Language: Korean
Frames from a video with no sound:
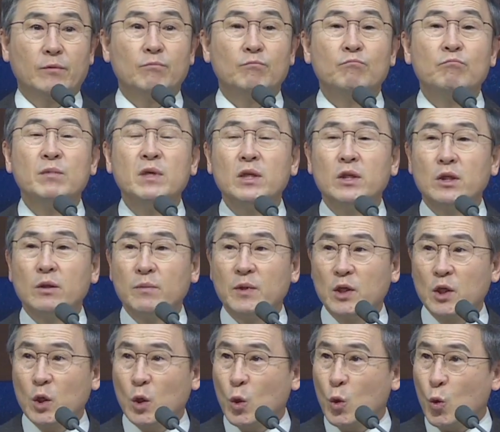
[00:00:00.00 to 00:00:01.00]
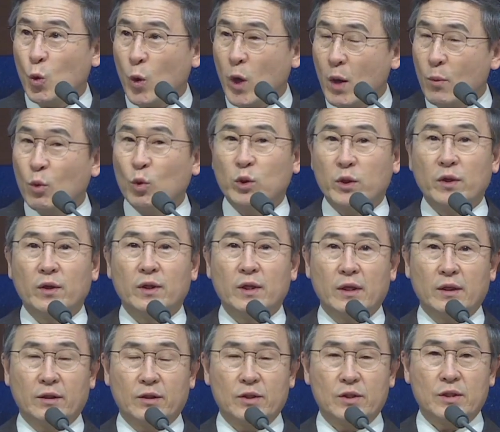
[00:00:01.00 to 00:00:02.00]
믿음이 회복되어야
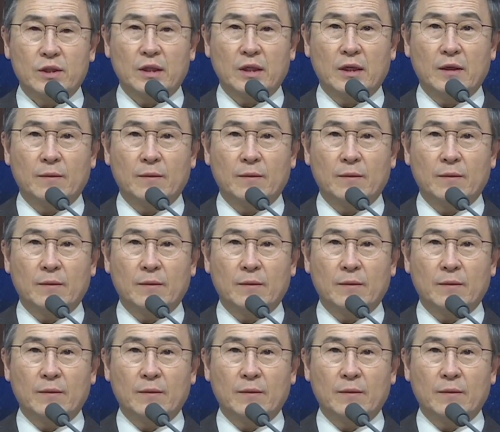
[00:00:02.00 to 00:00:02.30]
되는 것이다.